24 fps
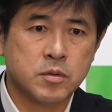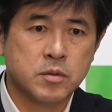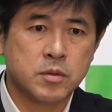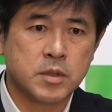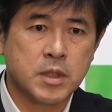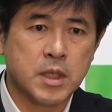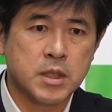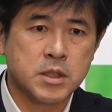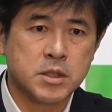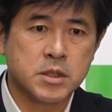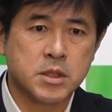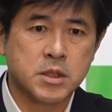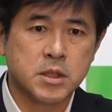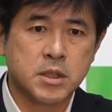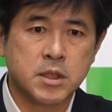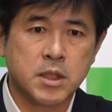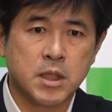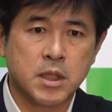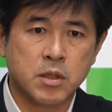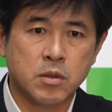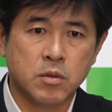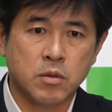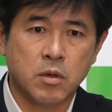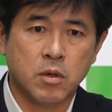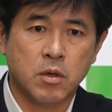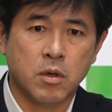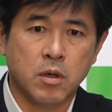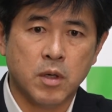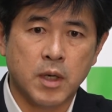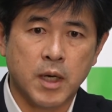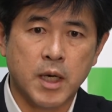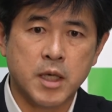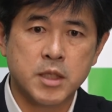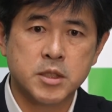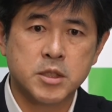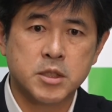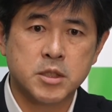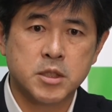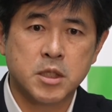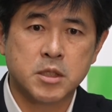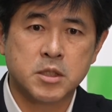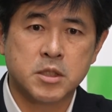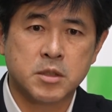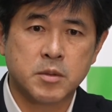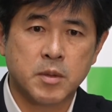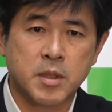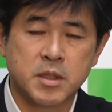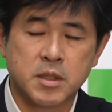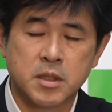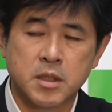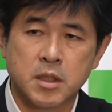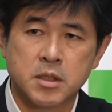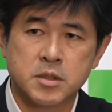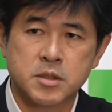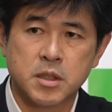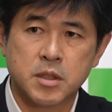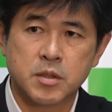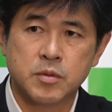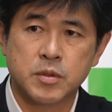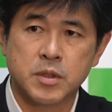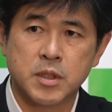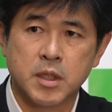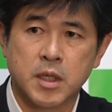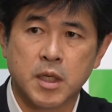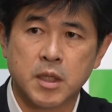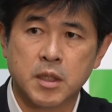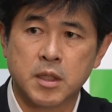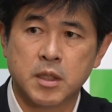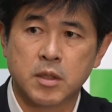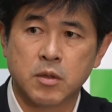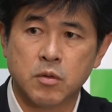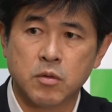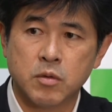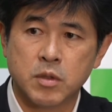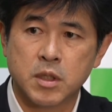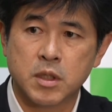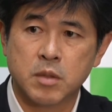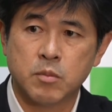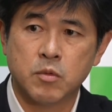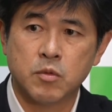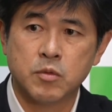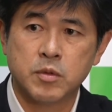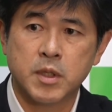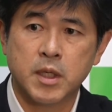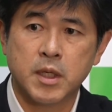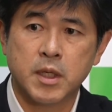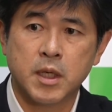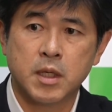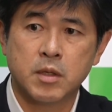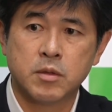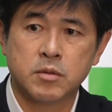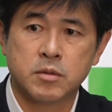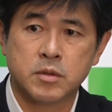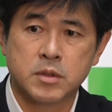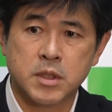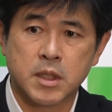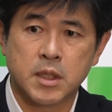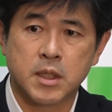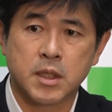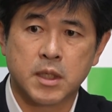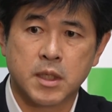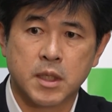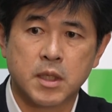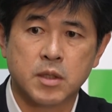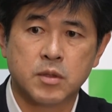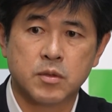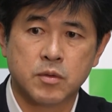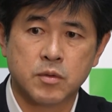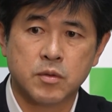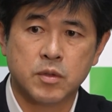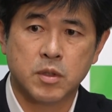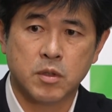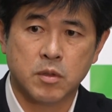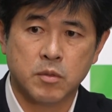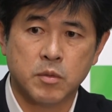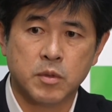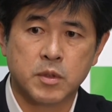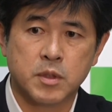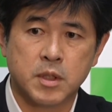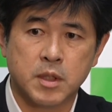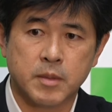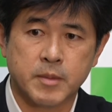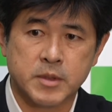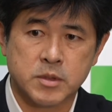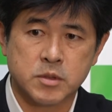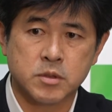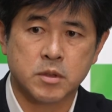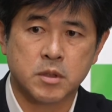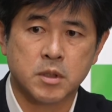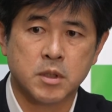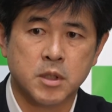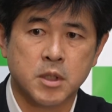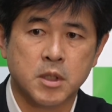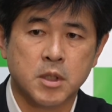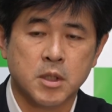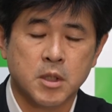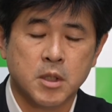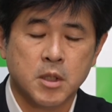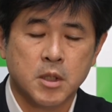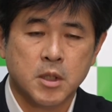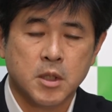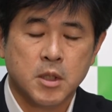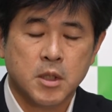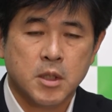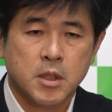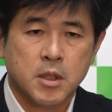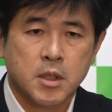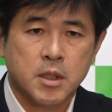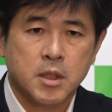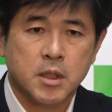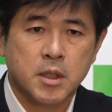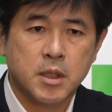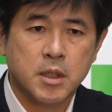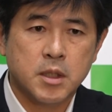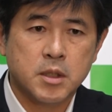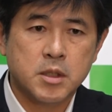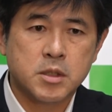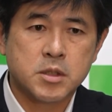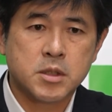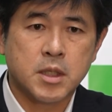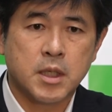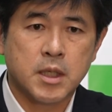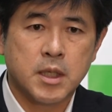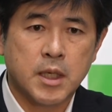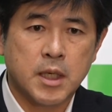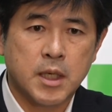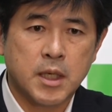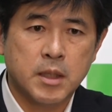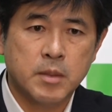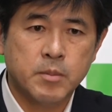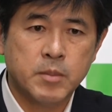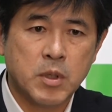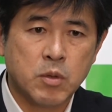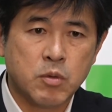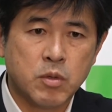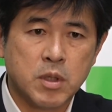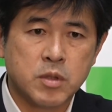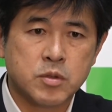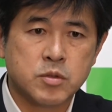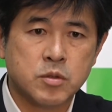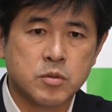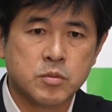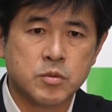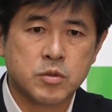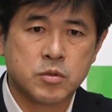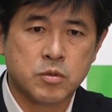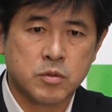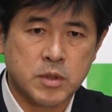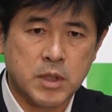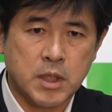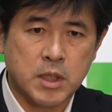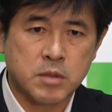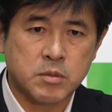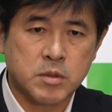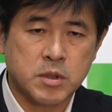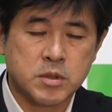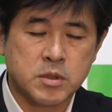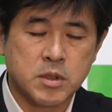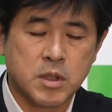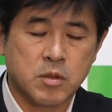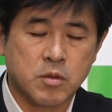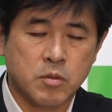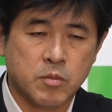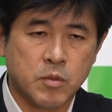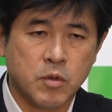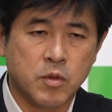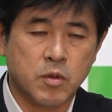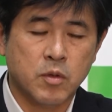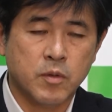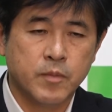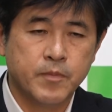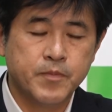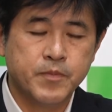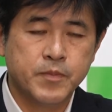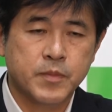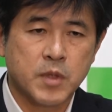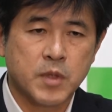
う監視委員会を廃止してしまった政府にかなり大きな問題があるんじゃないかなというふうに思っています。えですから、まあ、これは総務省でありますけれども、